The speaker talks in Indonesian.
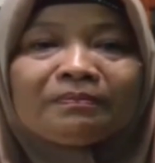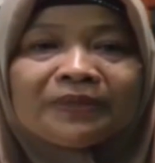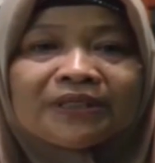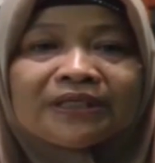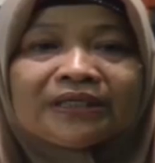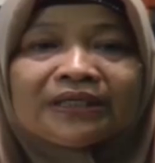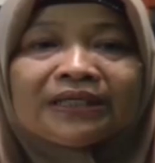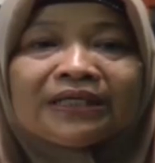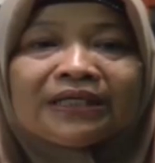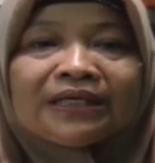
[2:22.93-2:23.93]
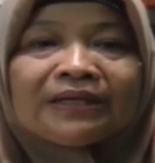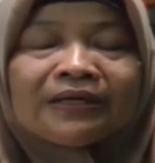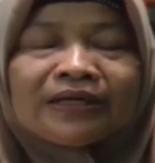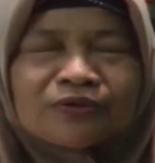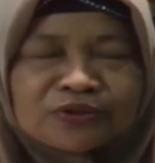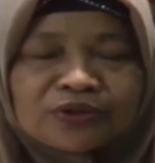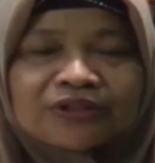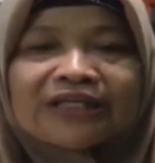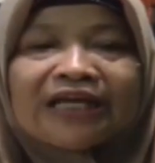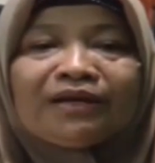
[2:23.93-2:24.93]

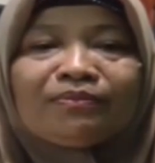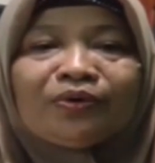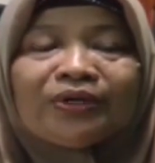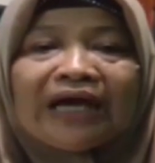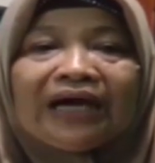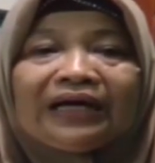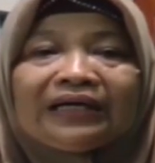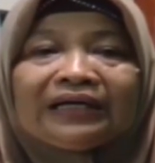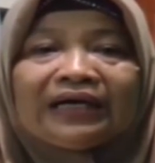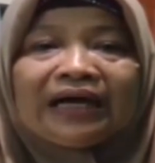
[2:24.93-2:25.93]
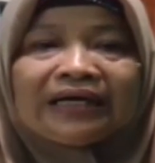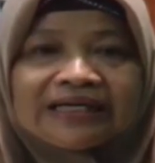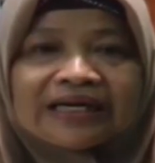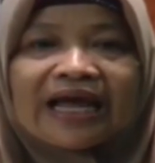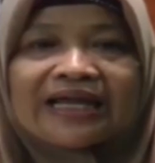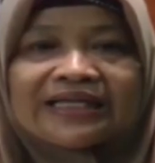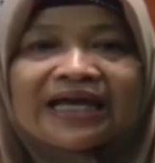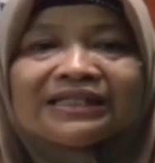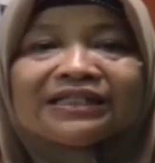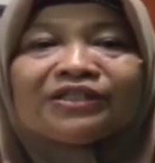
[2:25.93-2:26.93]
menuntut ilmu yang
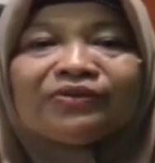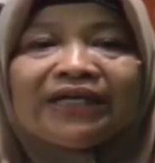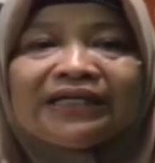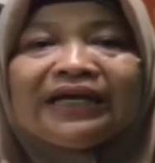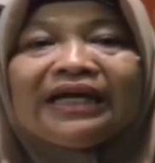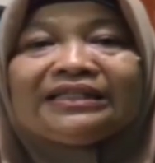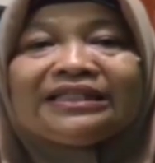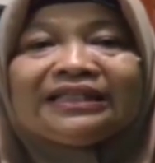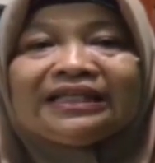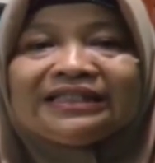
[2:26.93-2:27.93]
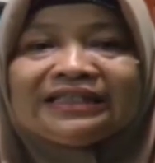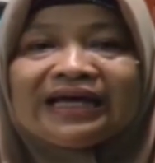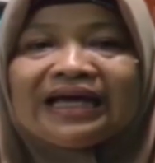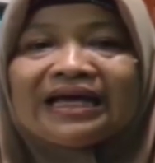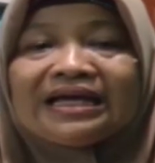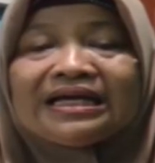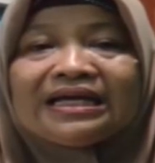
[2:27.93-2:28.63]
diraihnya sesuai dengan cita-cita